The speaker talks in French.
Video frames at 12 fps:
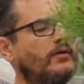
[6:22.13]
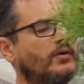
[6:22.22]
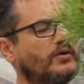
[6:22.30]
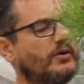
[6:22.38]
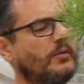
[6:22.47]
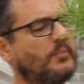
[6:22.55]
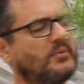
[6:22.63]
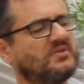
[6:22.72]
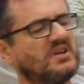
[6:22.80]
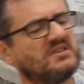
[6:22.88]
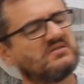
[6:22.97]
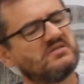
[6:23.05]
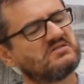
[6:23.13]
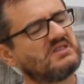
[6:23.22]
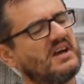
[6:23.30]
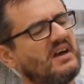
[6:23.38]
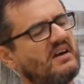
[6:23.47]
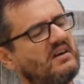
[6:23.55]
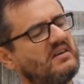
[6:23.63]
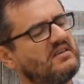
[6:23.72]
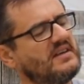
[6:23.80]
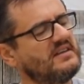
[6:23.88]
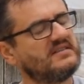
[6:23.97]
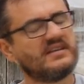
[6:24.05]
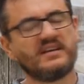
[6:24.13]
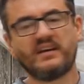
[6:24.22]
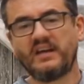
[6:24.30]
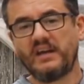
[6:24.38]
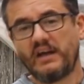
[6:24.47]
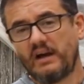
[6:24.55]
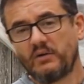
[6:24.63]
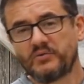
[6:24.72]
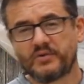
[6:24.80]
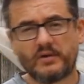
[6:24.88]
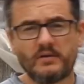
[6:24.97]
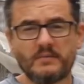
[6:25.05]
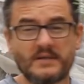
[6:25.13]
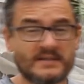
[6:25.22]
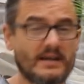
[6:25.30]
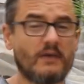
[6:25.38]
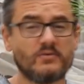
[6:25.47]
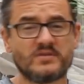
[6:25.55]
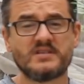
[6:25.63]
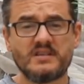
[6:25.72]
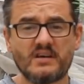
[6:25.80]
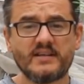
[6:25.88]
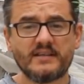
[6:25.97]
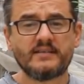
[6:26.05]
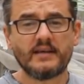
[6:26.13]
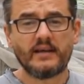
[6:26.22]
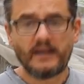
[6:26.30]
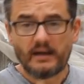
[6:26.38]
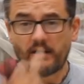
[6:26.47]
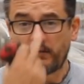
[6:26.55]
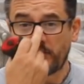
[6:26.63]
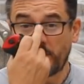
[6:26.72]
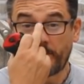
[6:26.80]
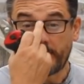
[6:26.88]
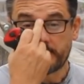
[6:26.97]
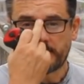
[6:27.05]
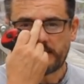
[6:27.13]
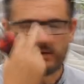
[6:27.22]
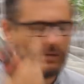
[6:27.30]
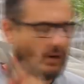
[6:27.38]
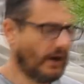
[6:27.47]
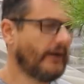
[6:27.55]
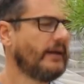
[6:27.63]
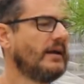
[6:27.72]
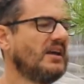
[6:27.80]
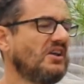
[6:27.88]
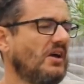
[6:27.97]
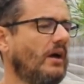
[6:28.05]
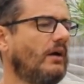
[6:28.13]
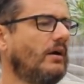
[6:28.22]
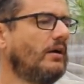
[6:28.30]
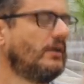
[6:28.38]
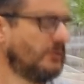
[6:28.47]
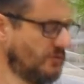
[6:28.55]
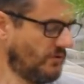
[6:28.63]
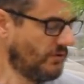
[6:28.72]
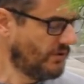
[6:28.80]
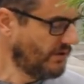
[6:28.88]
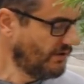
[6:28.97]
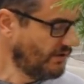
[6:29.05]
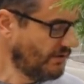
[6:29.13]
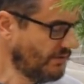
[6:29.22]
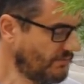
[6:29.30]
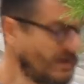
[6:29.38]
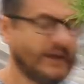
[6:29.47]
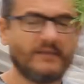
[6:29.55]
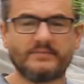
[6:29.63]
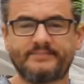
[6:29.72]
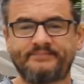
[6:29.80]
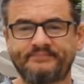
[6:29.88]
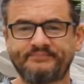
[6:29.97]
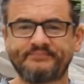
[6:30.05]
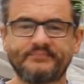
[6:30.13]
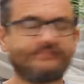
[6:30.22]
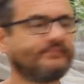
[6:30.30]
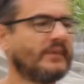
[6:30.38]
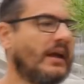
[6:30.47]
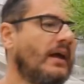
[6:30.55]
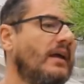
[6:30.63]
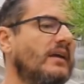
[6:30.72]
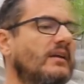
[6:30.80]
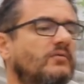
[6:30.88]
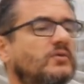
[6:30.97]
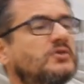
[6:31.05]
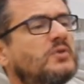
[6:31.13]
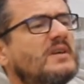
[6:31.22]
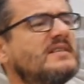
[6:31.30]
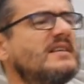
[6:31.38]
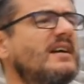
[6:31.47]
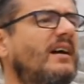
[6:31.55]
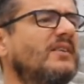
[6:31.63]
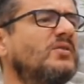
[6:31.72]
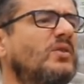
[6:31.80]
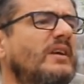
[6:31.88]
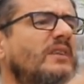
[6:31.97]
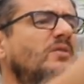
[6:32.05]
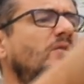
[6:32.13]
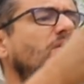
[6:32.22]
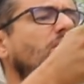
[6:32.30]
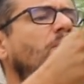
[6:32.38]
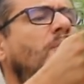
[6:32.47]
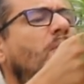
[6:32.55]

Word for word: Donc peut-être que ça a un intérêt à l'automne, mais ça a aussi un intérêt au printemps. quoi. Hein. donc ben, faut choisir entre les deux.